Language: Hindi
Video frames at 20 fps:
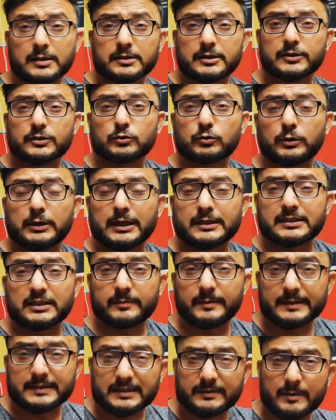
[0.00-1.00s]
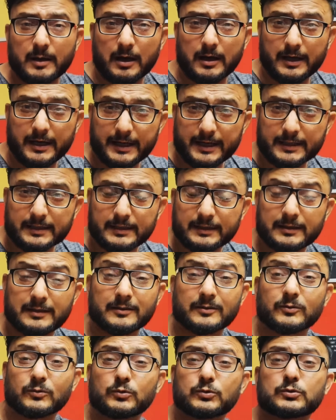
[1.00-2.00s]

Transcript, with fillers: जिसको यहाँ सी e में आर कहते हैं ना